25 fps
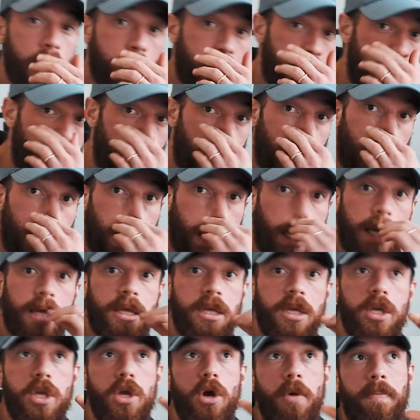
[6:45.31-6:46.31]
Eh,
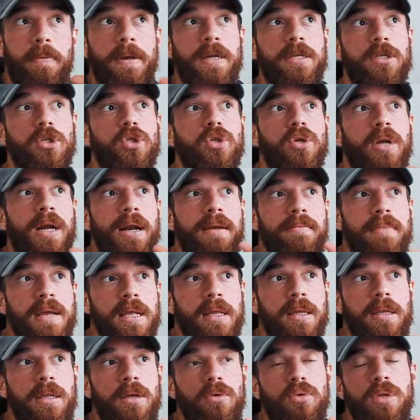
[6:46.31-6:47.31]
io
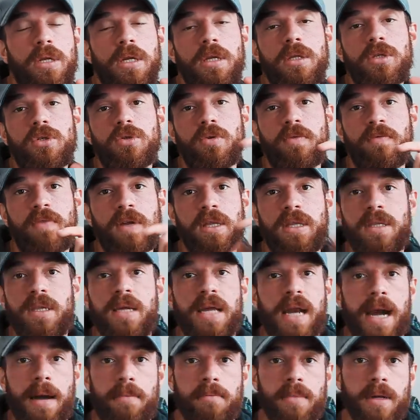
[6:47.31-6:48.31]
personalmente utilizzo un 20
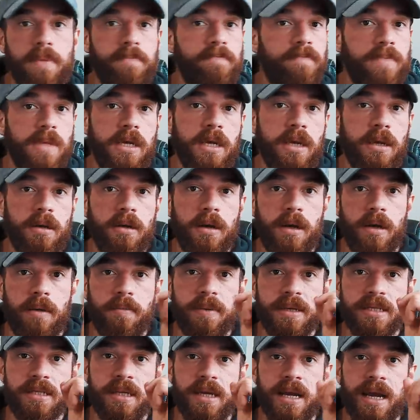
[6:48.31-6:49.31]
grammi di eh,
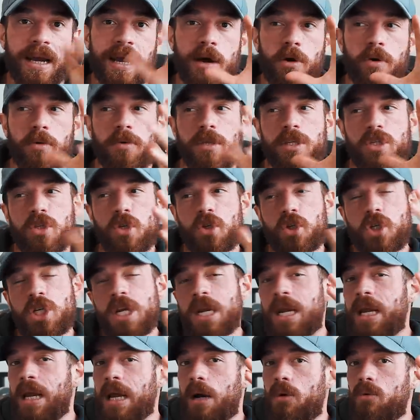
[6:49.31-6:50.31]
pasta di cacao che sono
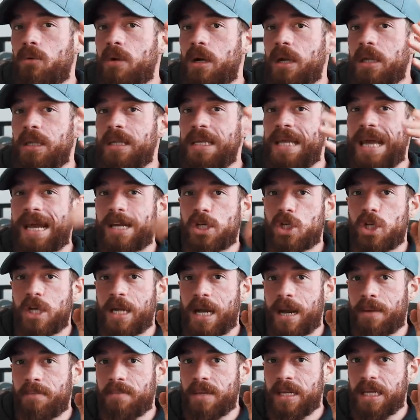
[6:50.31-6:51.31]
circa un 10
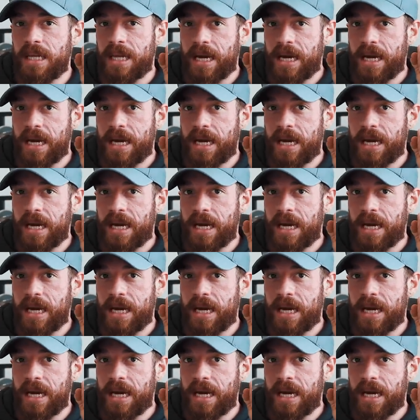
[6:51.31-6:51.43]
grammi di